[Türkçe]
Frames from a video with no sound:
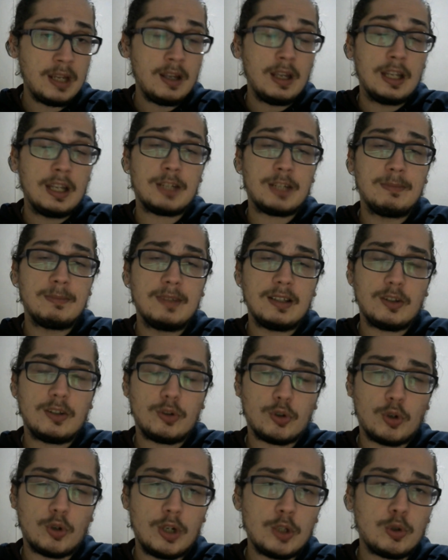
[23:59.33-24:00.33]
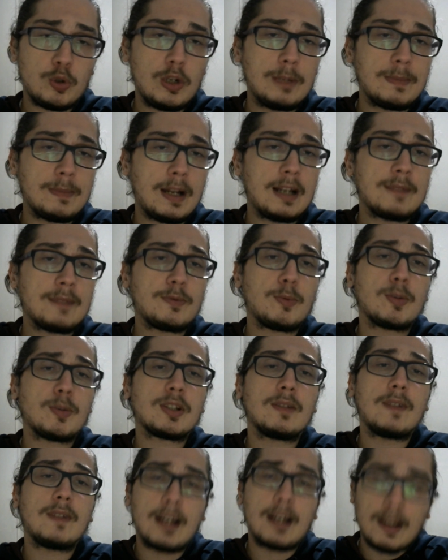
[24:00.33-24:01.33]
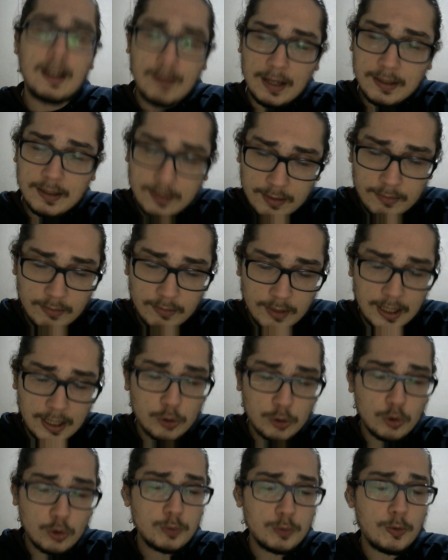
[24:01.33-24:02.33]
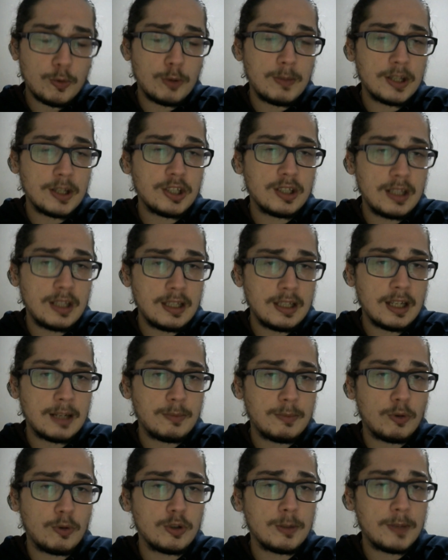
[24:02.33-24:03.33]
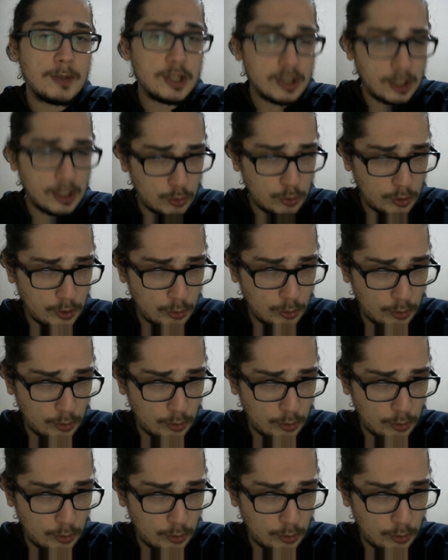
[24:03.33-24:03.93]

Şimdi şöyle söyleyeyim değerli futbol severler. Evet Giresunspor maçında ilk yarı boyunca Beşiktaş çok iyi